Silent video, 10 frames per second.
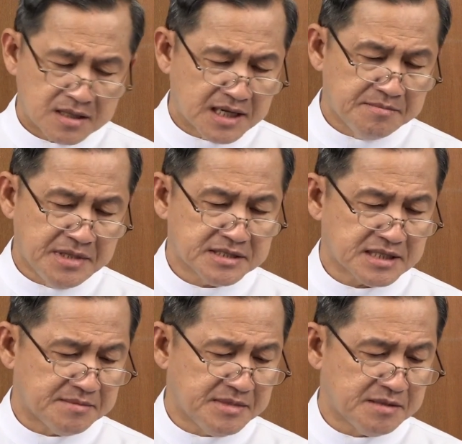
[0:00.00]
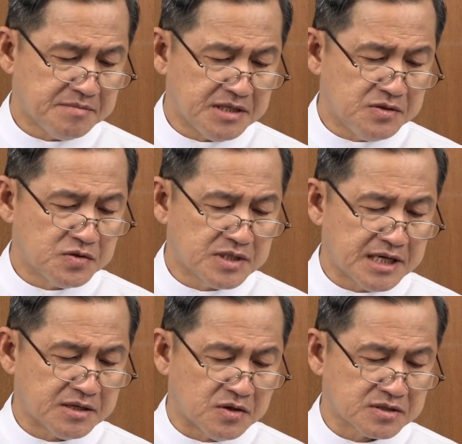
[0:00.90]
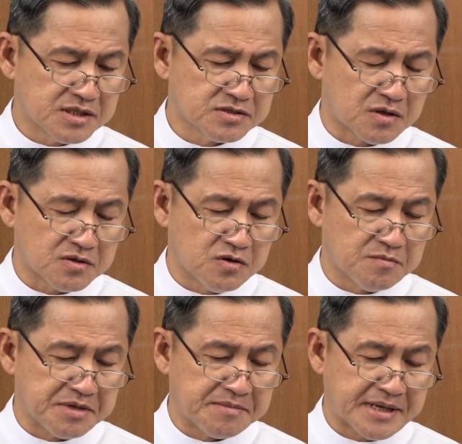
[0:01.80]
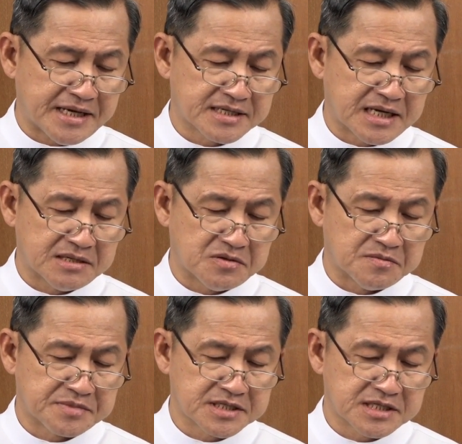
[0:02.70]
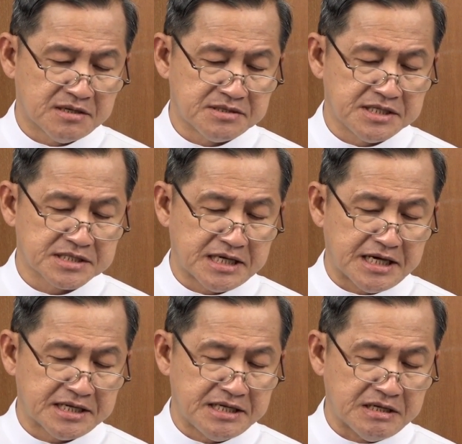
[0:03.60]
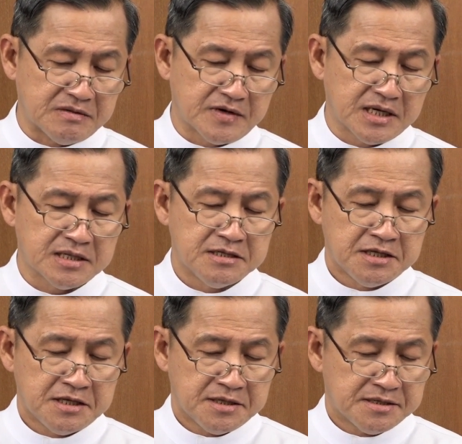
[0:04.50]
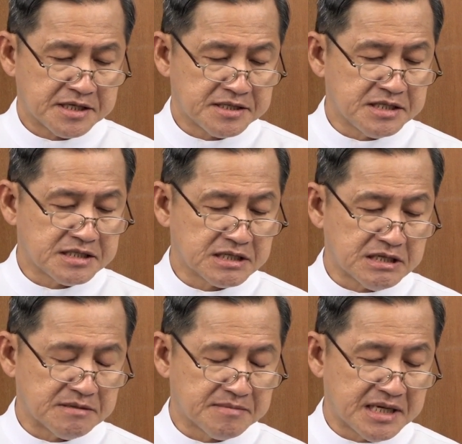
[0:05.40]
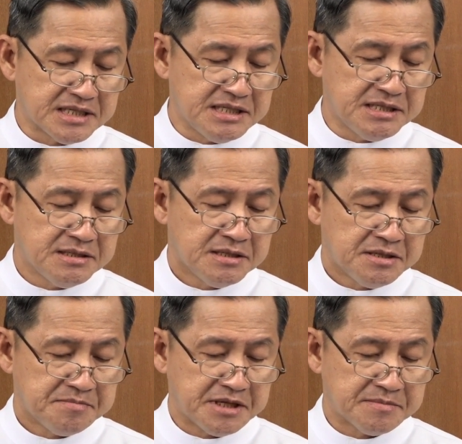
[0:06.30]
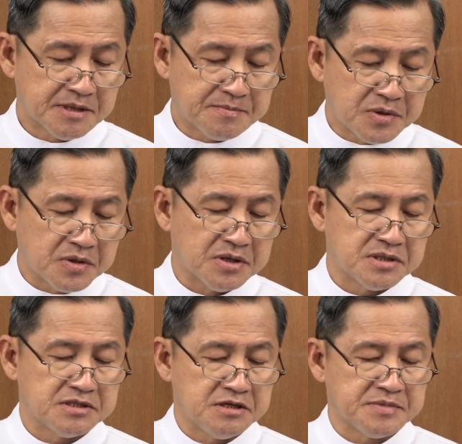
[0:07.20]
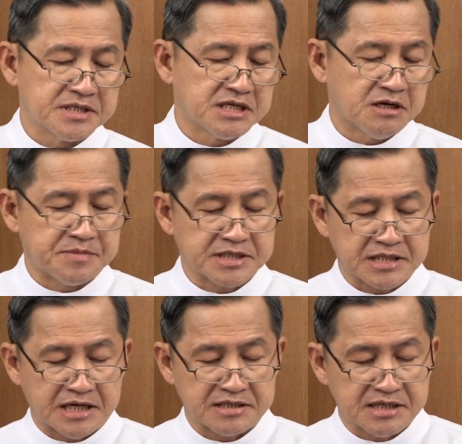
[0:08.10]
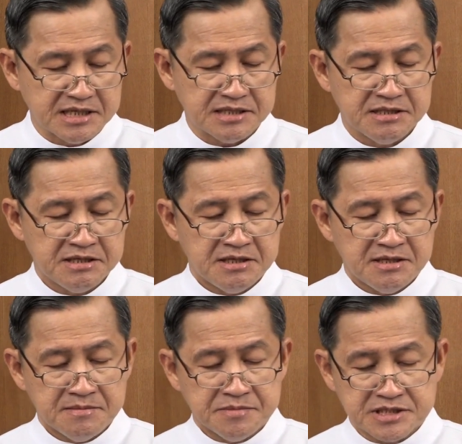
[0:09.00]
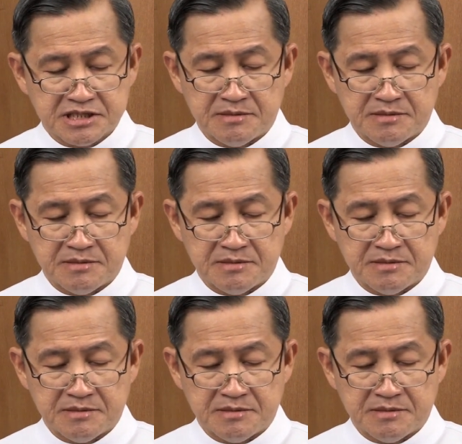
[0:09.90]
การไม่สามารถมีลูกได้ของทั้งสองคนเป็นแผนการของพระเจ้าที่แสดงให้เห็นว่า เด็กที่จะเกิดมานี้เป็นพระพรที่พระเจ้าประทานให้เพื่อเต